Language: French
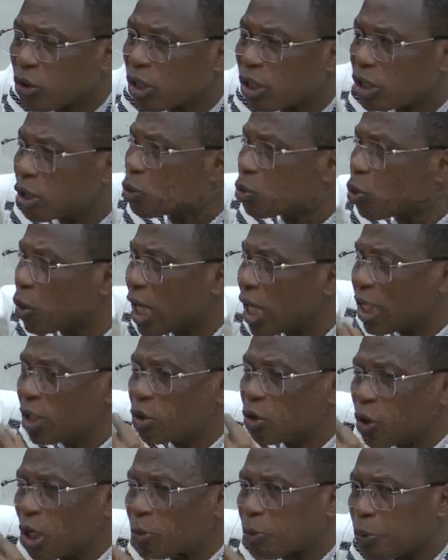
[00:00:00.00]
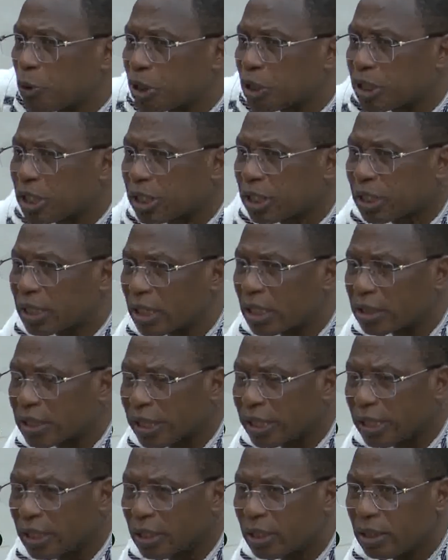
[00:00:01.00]
que tous les leaders politiques
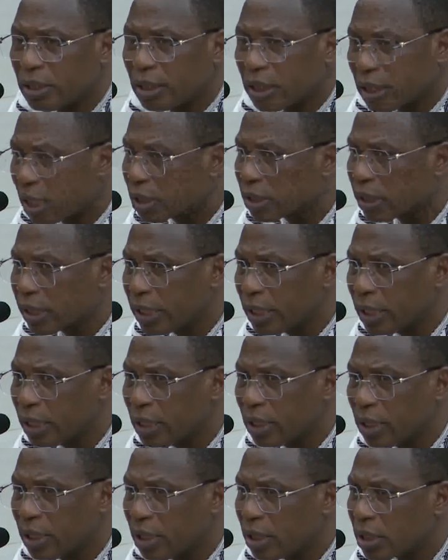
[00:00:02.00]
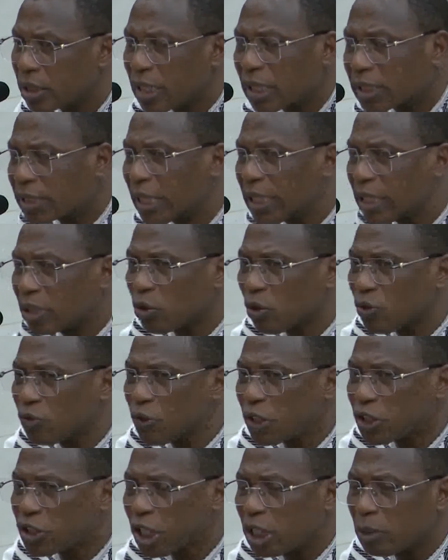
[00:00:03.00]
rentraient certains étaient
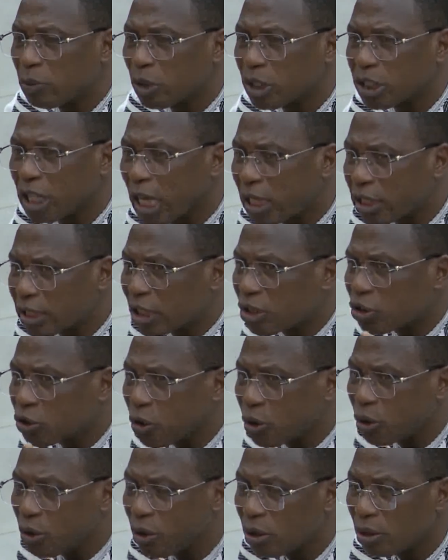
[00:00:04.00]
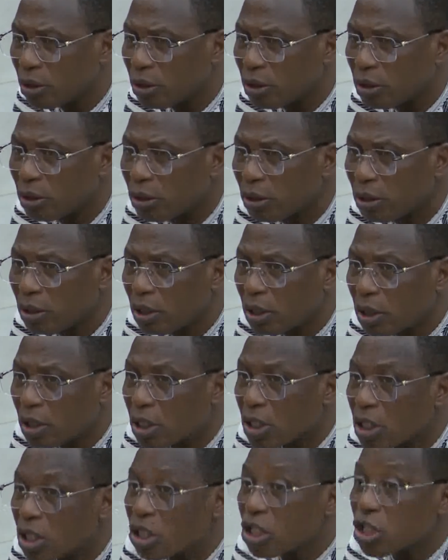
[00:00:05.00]
fâchés, ils m'ont dit attention,
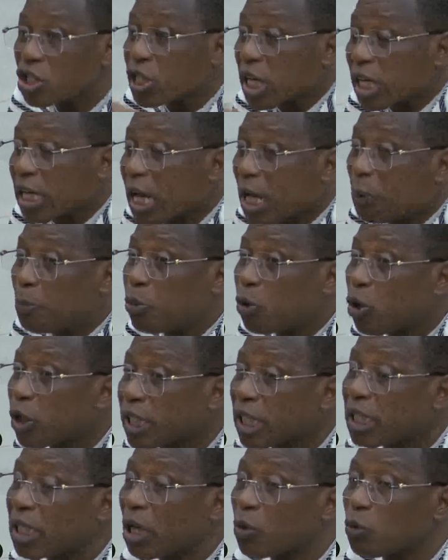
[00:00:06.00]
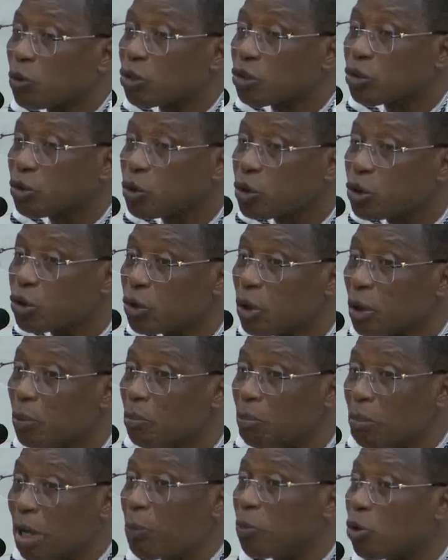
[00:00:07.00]
j'allais bloquer la constitution,
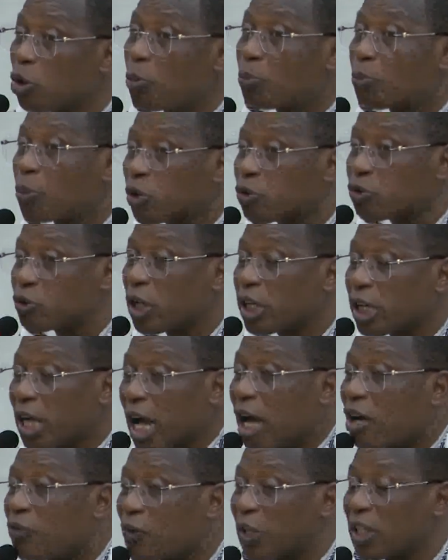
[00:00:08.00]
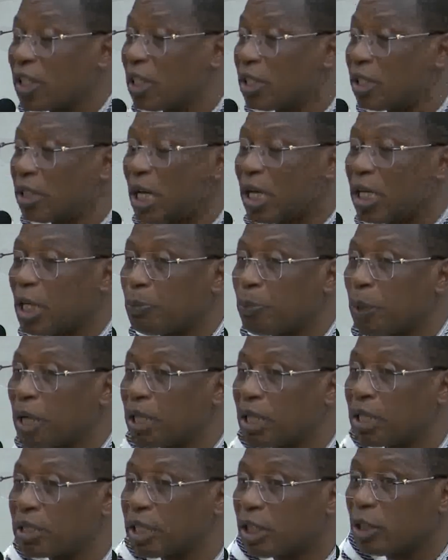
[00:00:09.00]
même le professeur Alpha n'allait pas
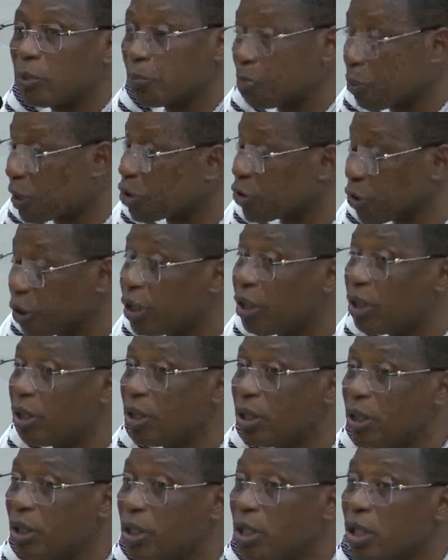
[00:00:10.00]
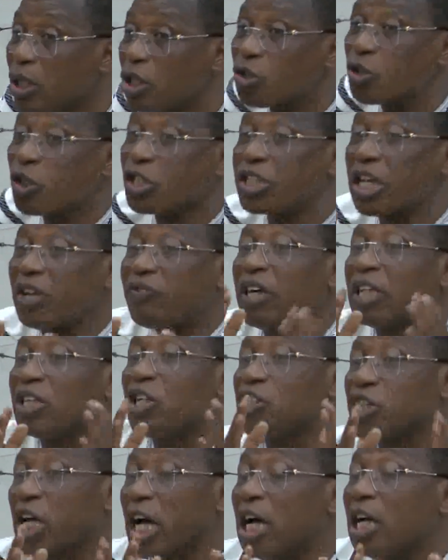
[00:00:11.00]
rentrer parce que je savais
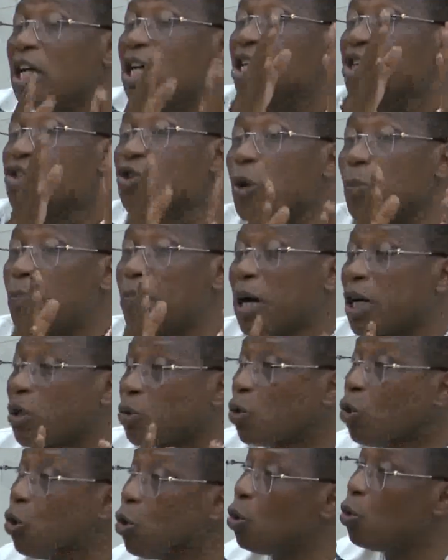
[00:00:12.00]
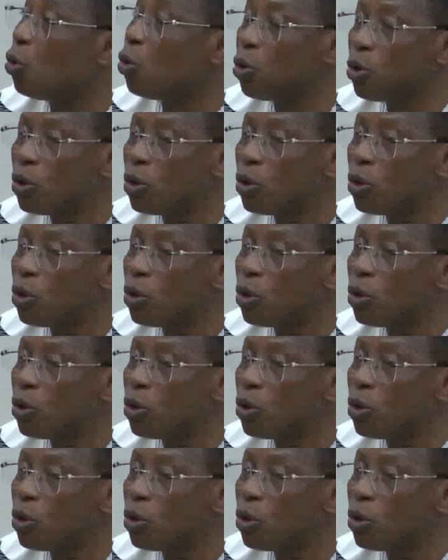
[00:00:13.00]
déjà son parcours.